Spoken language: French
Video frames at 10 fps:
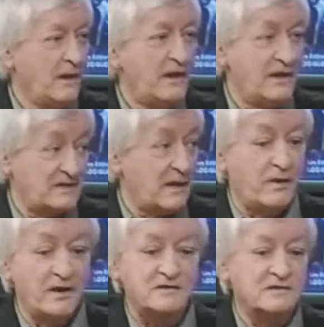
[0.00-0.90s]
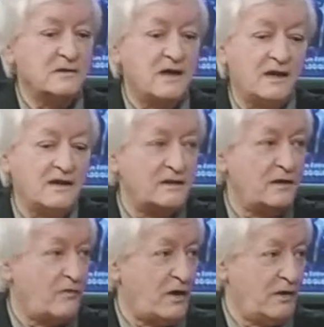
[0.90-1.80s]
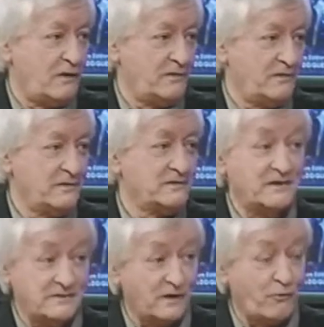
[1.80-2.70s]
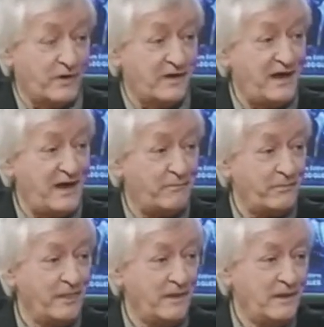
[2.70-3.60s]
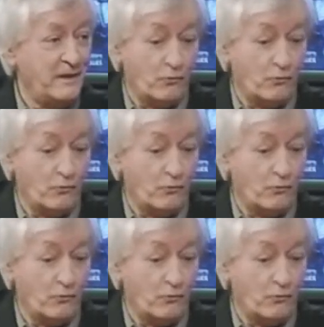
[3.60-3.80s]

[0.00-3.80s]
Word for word: Et sa mère dit, elle les dévore. Mais au moins, ça fait lire les jeunes.